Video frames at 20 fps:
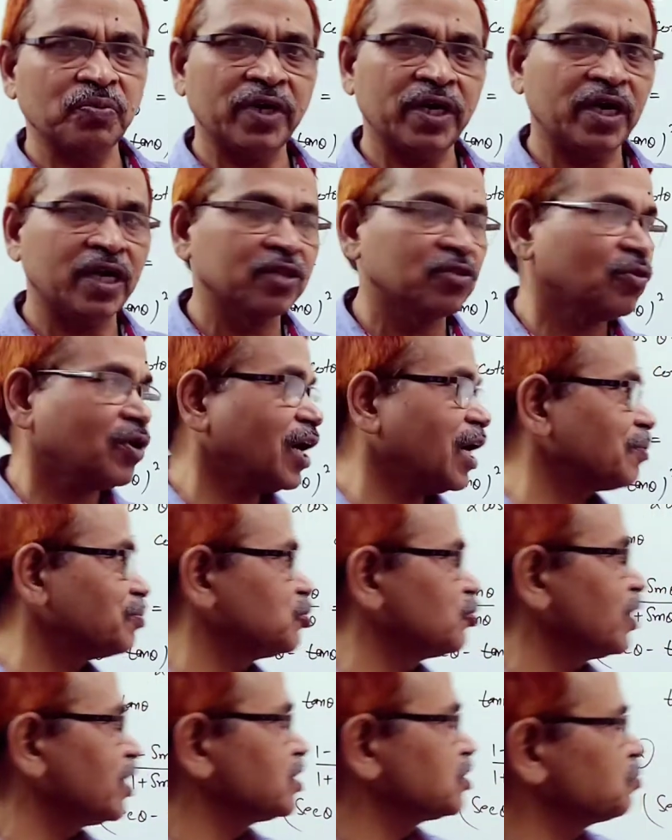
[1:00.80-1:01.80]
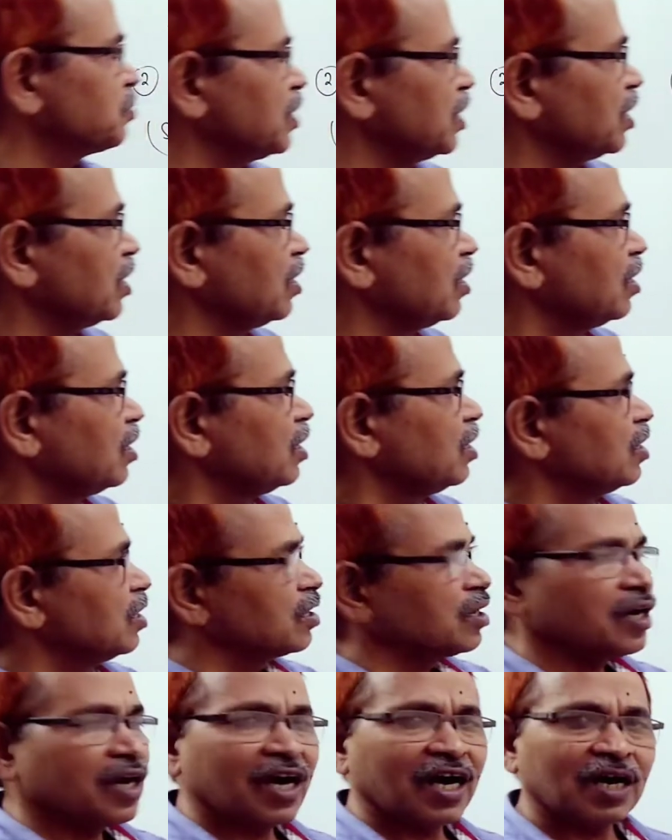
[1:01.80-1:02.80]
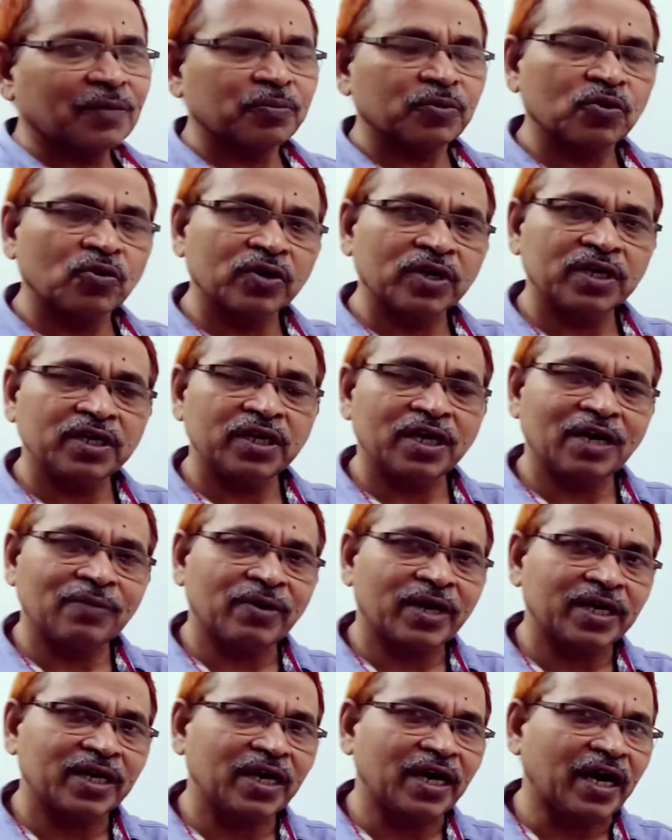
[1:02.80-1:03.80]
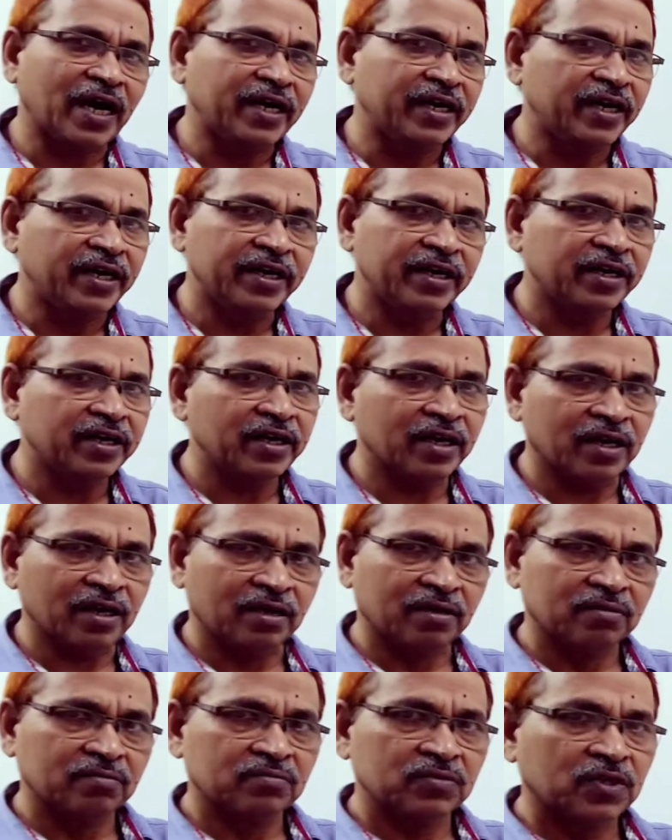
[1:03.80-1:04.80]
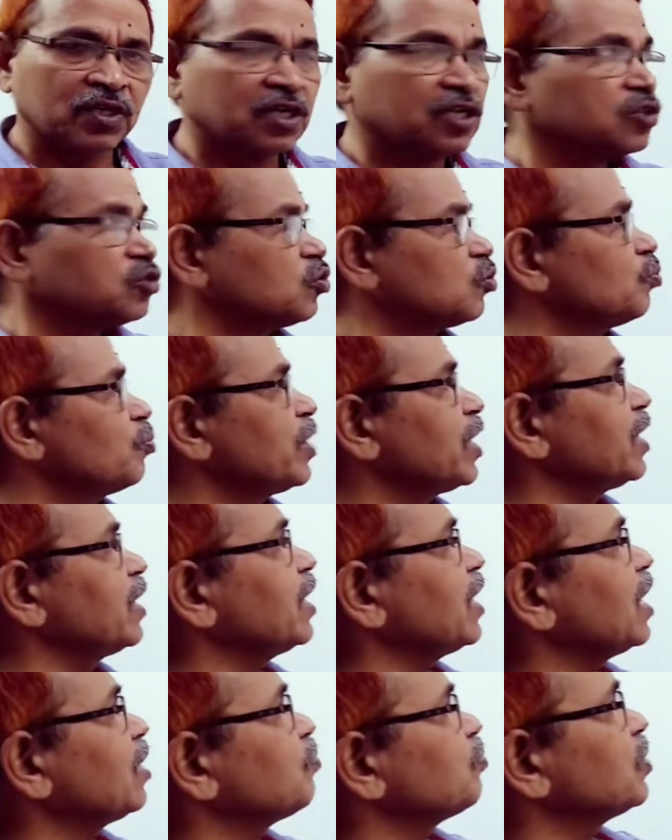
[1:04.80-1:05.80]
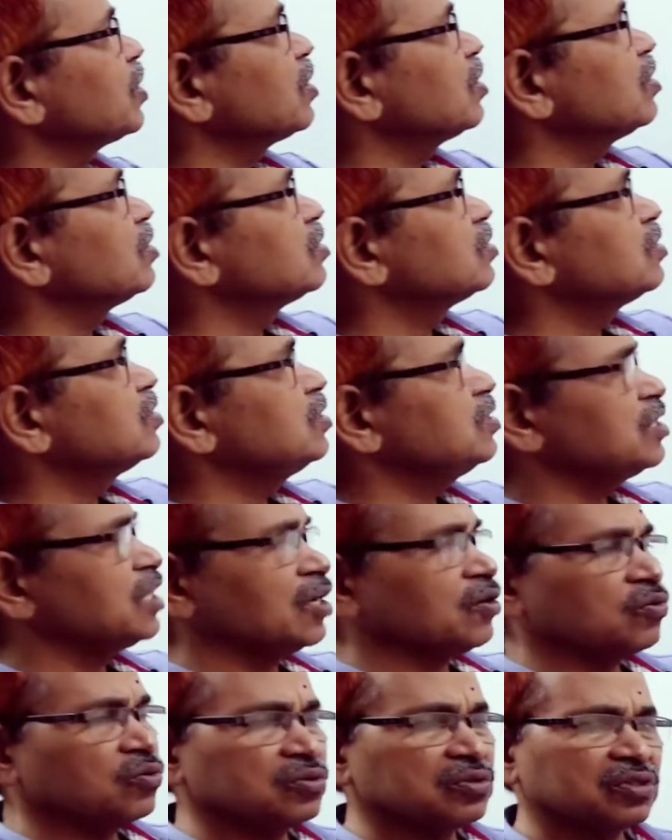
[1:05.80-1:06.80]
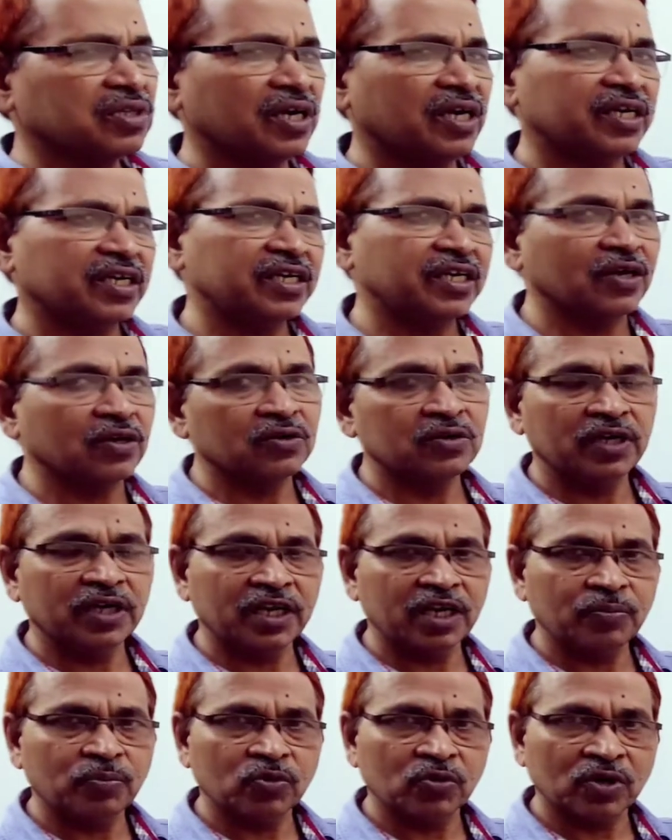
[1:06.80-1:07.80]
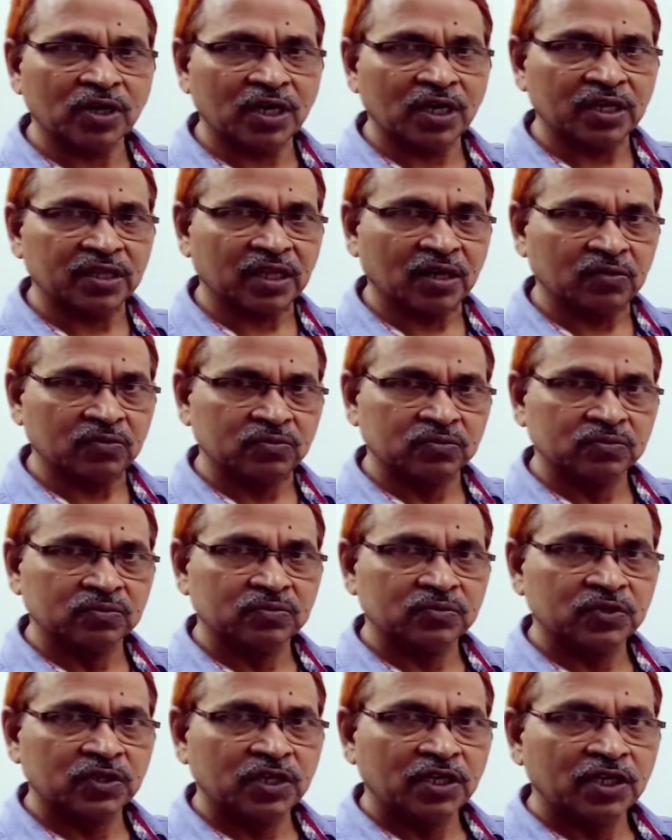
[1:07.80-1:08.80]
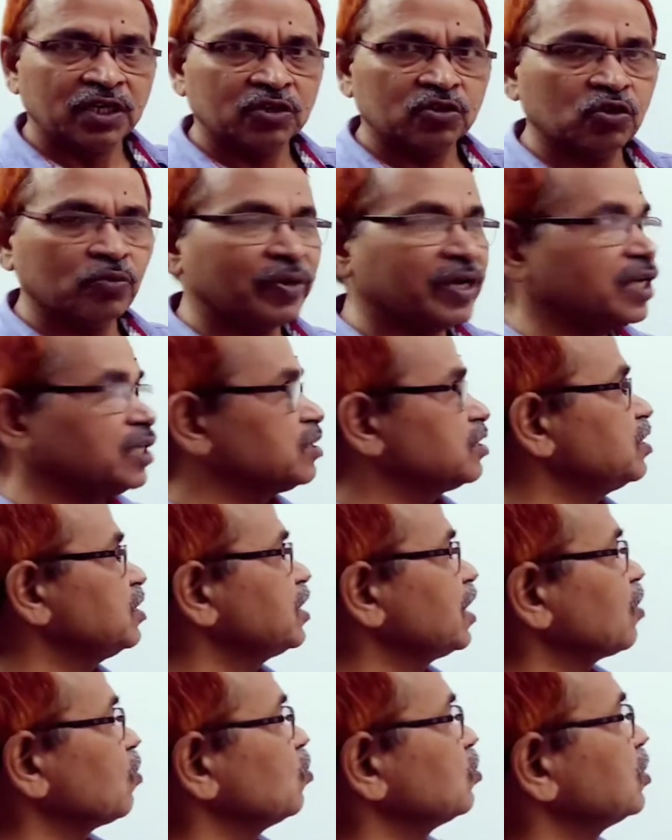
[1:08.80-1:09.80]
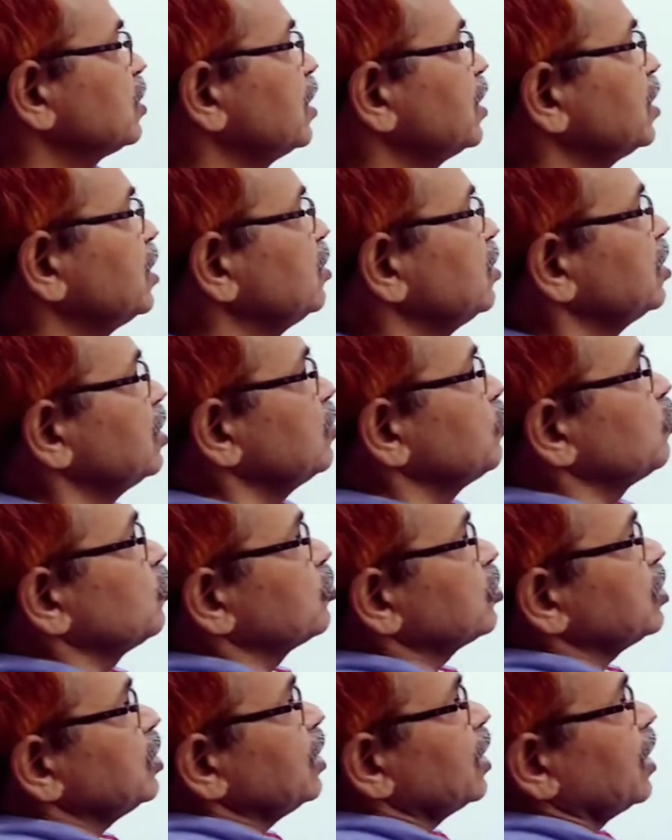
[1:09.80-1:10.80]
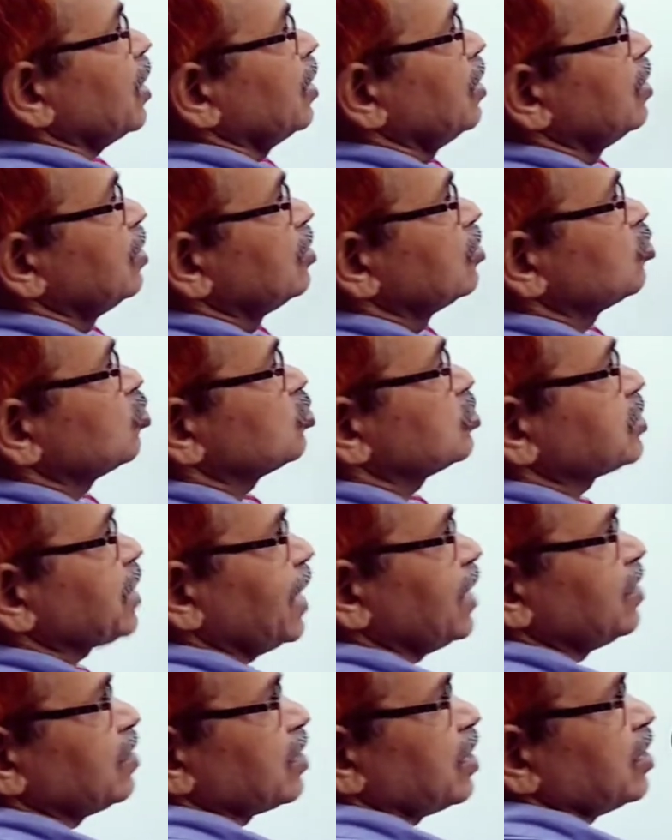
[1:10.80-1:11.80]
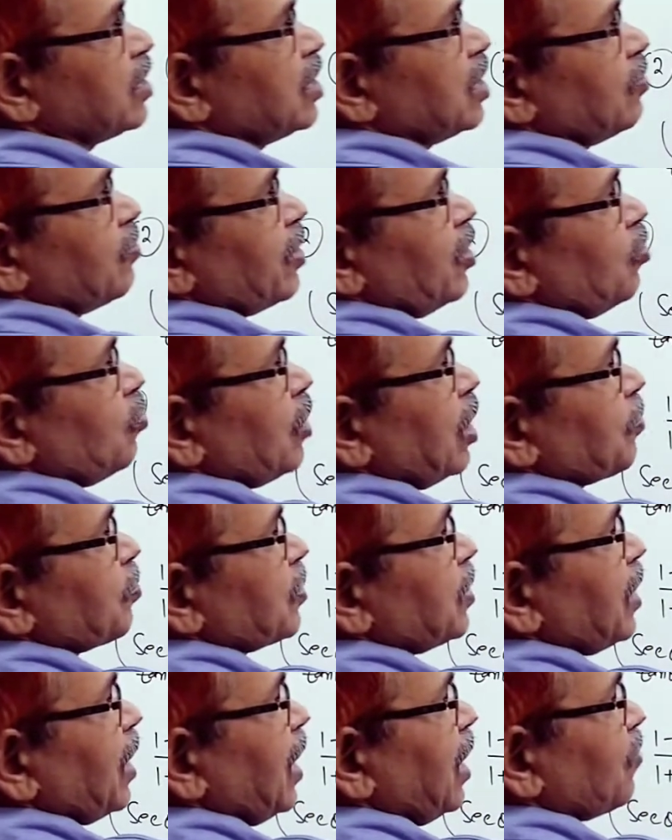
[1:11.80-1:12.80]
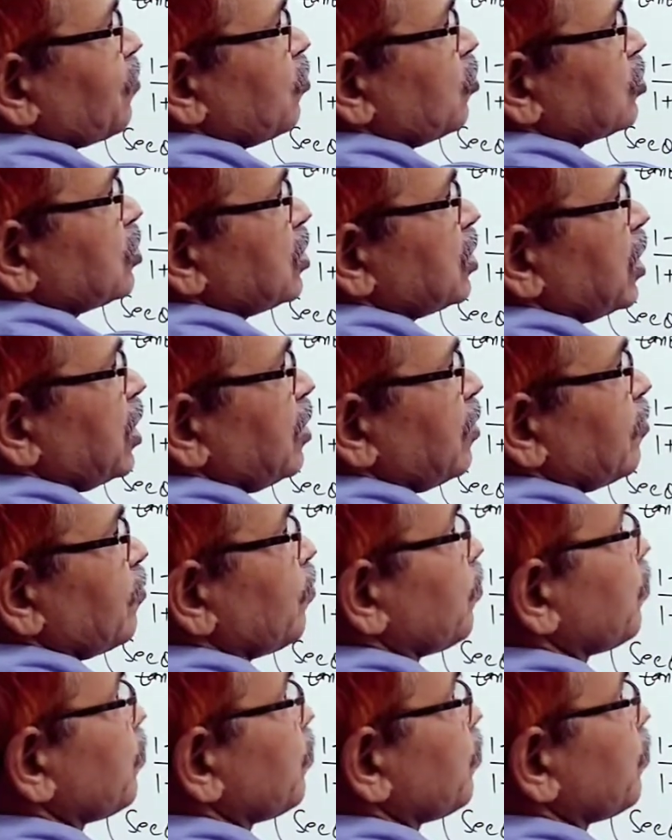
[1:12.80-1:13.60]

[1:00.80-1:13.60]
में है तो आप जो है इसमें आप क्योंकि ये हमारी आइडेंटिटी हैं तो मैं यहाँ पर थीटा को थर्टी डिग्री पुट कर लेता हूँ तो मैंने थीटा को थर्टी डिग्री पुट किया तो साइन थर्टी की वैल्यू आपकी हाफ़ होती है